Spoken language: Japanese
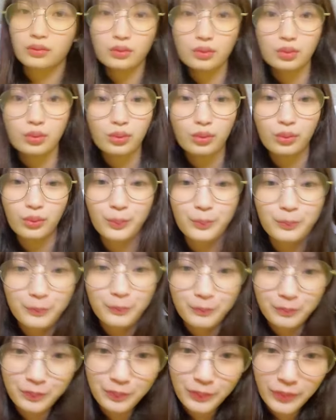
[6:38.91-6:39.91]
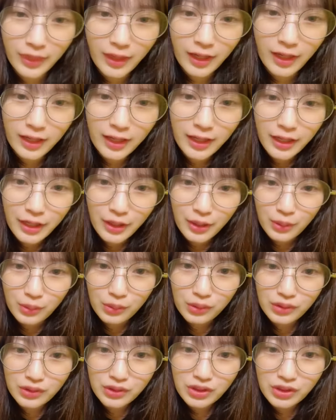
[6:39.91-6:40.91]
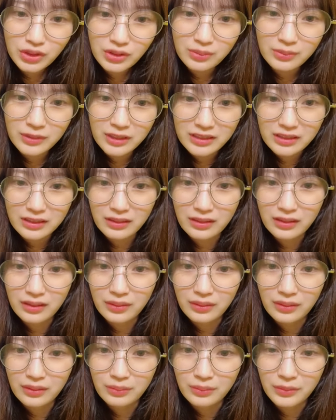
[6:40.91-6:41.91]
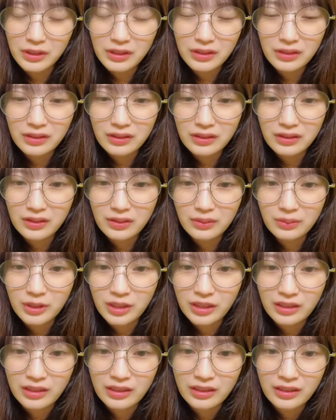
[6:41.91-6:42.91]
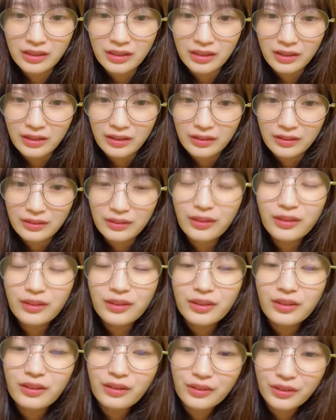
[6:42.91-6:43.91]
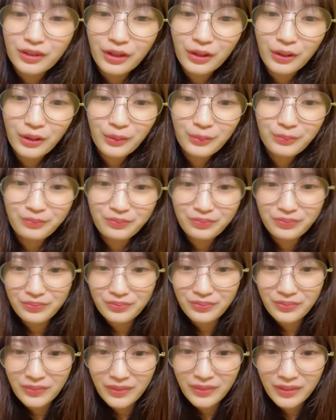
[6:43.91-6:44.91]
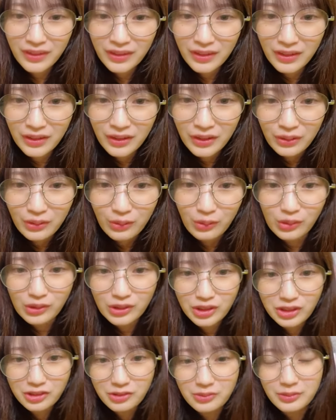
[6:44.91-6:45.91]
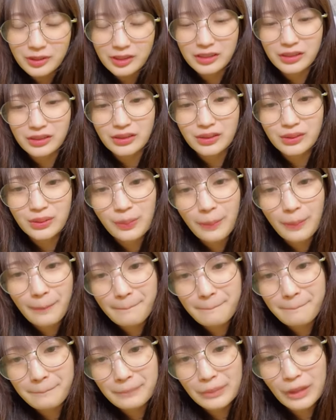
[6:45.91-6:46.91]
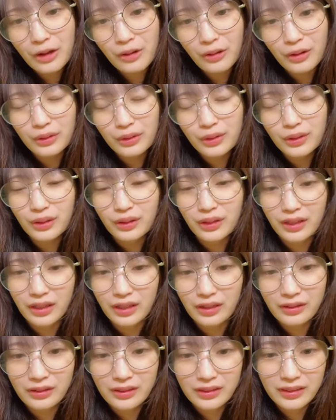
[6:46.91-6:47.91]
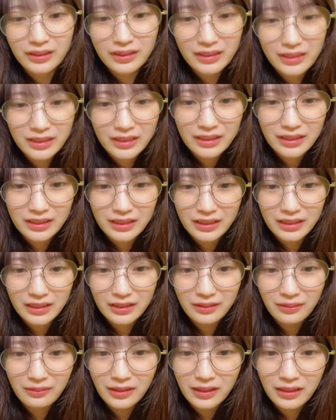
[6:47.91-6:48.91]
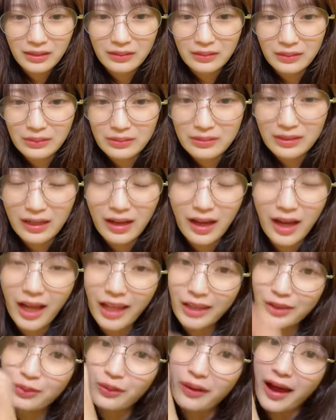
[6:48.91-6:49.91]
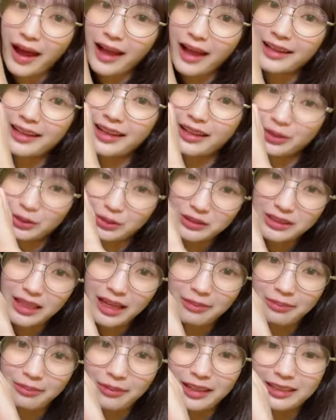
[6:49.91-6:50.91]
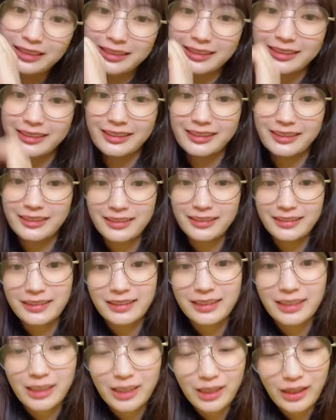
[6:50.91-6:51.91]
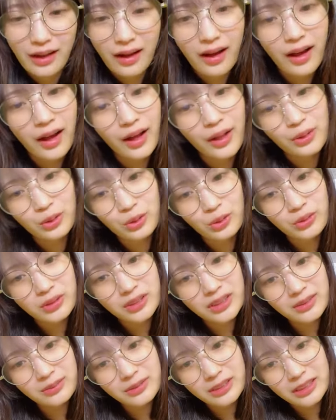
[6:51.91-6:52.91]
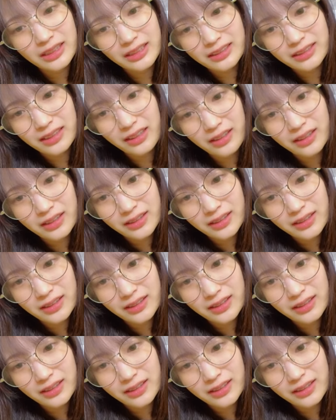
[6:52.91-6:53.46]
そう今週末からみんな休みなんでなんで今週末何かあったっけインフィニットさんハートありがとうございますハートしみたさん